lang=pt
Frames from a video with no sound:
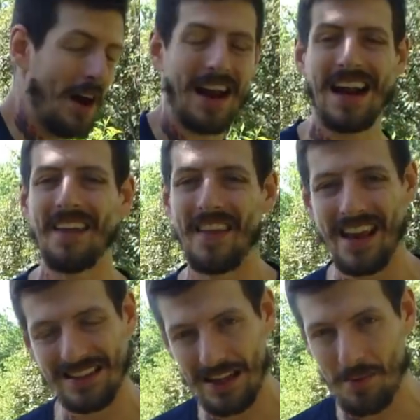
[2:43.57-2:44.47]
a
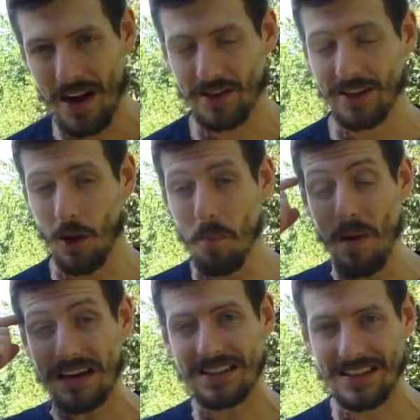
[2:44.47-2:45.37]
cadeia cinemática. Então
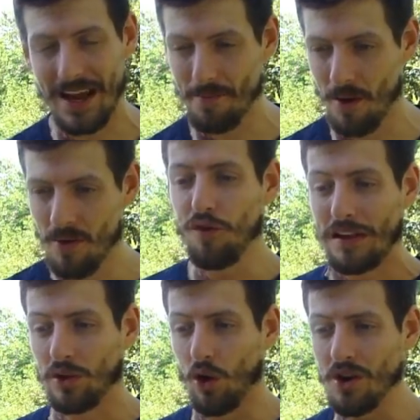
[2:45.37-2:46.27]
percebam, o
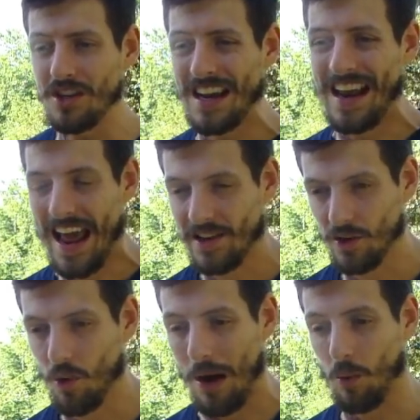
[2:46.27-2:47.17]
fator
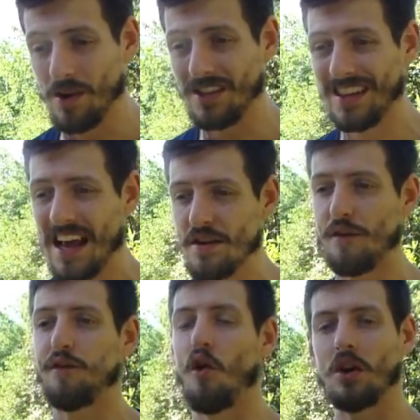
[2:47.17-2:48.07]
genético, a quantidade de
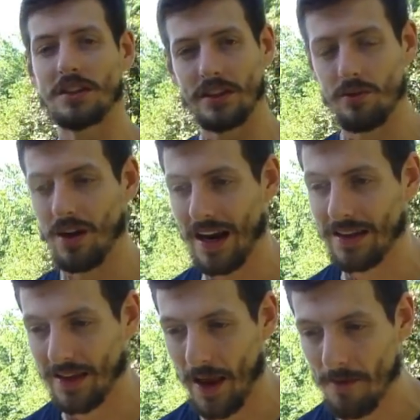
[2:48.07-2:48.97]
força que o
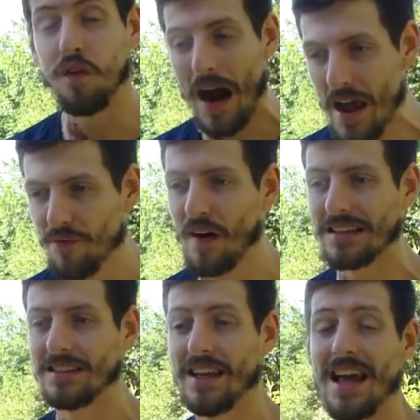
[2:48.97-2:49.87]
cara tem, vai
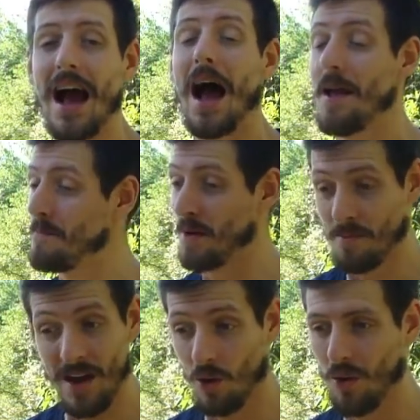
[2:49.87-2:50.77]
fazer, em
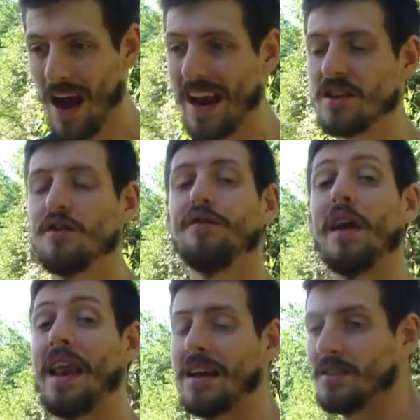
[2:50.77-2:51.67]
primeiro lugar, a
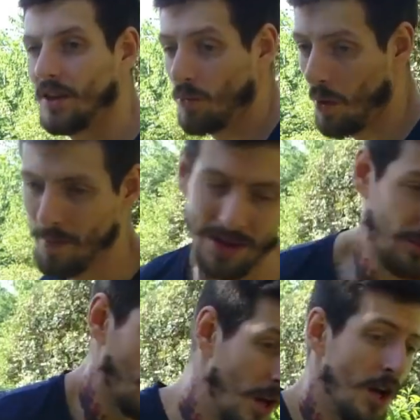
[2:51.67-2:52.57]
diferença no
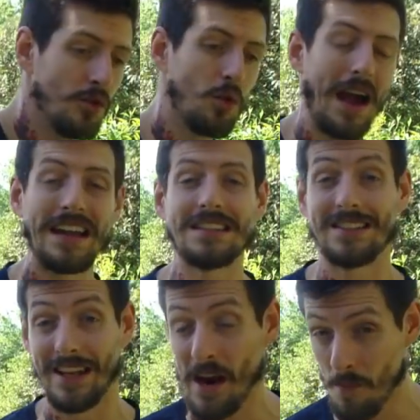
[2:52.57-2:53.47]
momento do cara
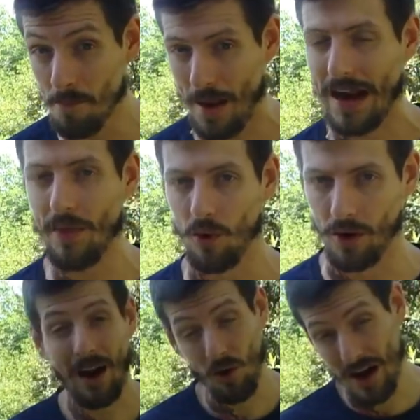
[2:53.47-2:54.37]
ser um
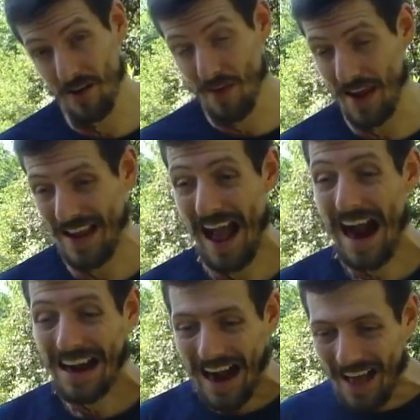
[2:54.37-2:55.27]
pegador. Agora vem,
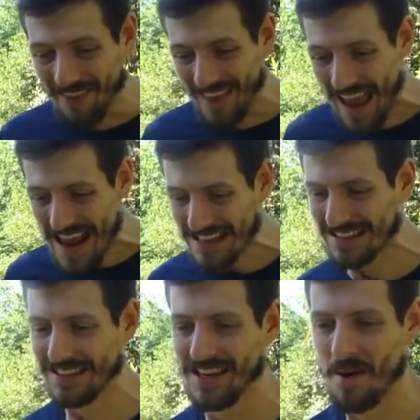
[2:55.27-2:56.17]
a cadeia
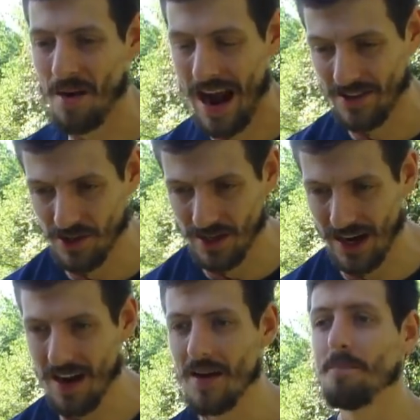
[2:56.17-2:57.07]

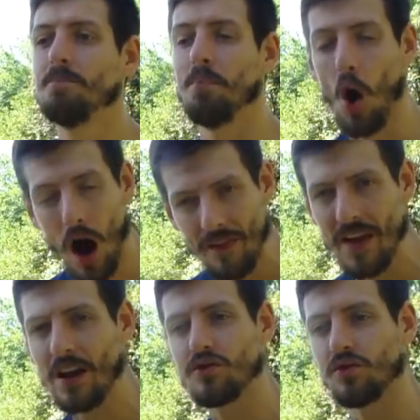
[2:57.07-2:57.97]
cinemática
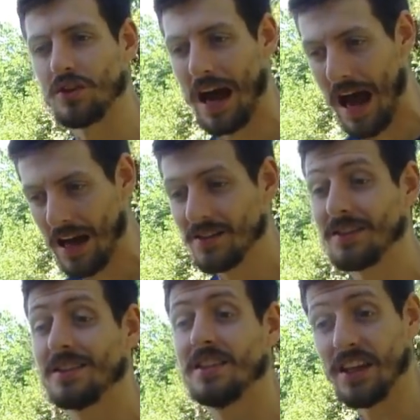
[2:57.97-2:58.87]
pode ajudar,
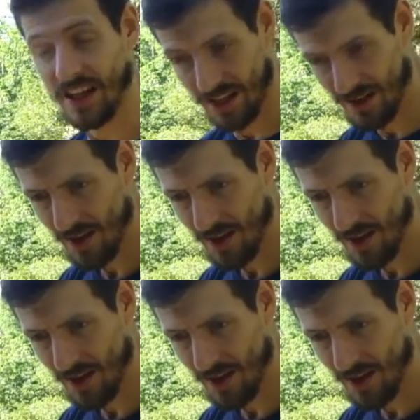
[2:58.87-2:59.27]
sim,